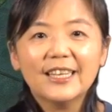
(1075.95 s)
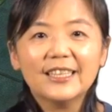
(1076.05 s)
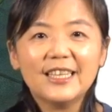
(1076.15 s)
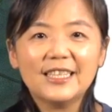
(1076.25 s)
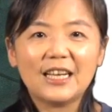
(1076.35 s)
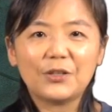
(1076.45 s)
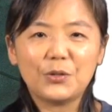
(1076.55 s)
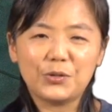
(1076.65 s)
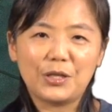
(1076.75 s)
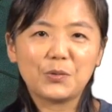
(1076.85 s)
地上
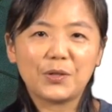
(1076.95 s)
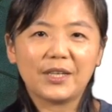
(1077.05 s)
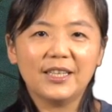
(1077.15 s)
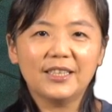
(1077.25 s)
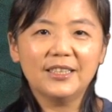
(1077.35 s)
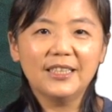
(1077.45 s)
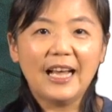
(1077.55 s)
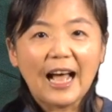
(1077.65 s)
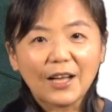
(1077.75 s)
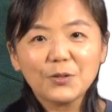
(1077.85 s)
有小水坑，
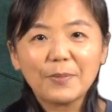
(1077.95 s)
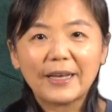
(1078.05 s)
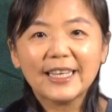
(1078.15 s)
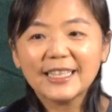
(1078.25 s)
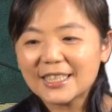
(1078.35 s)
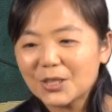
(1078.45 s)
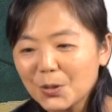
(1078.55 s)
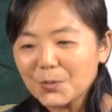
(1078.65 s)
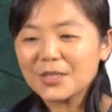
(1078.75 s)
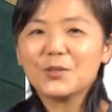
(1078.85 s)
他就把叶子
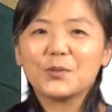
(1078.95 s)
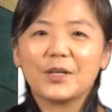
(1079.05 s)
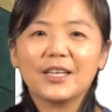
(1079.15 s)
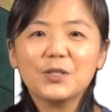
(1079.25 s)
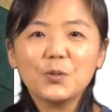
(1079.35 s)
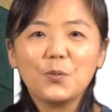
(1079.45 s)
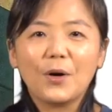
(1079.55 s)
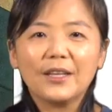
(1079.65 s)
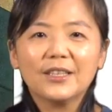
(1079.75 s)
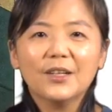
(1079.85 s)
丢下去水坑去
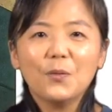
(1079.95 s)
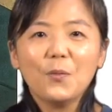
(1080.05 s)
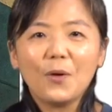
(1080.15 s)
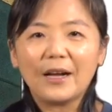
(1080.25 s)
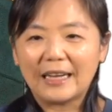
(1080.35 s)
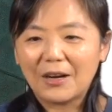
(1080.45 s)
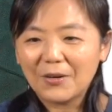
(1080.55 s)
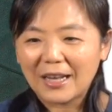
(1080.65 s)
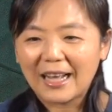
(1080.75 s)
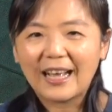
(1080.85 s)
玩，哇！然后
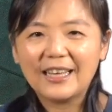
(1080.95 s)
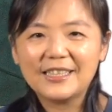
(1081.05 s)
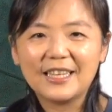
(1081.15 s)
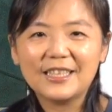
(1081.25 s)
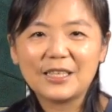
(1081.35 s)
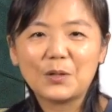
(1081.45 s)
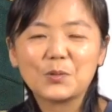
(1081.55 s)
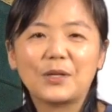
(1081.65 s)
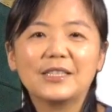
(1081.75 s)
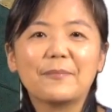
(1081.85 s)
让它很像一艘
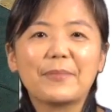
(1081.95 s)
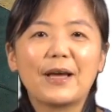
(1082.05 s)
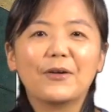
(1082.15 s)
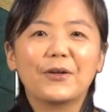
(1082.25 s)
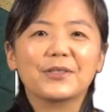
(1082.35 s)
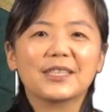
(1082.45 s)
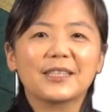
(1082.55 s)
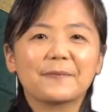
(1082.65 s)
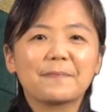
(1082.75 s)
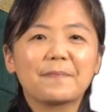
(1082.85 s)
船一样漂流着，
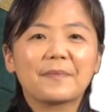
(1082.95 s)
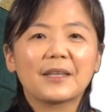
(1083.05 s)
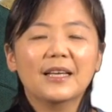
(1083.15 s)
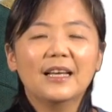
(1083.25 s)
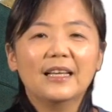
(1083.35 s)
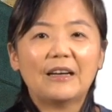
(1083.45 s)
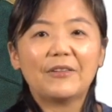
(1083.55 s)
然后